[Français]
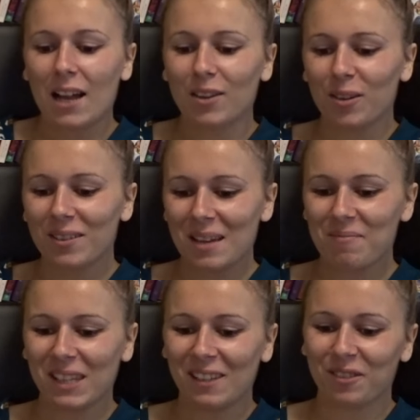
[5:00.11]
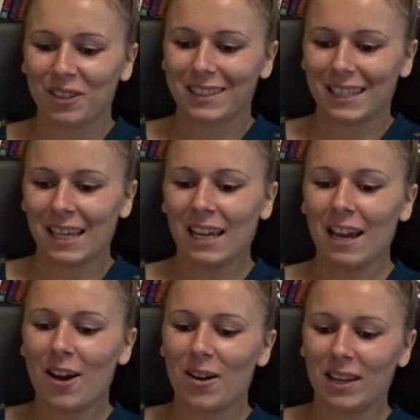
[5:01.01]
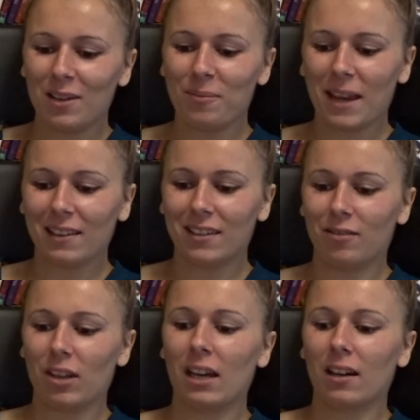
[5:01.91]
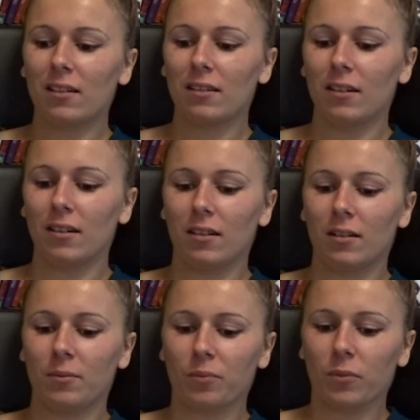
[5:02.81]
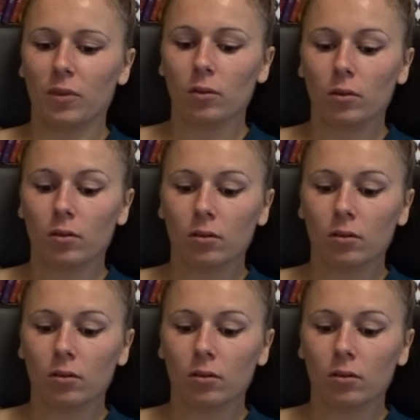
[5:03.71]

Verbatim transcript: Deuxième livre, c'est euh, Les Lumières d'hiver euh, de...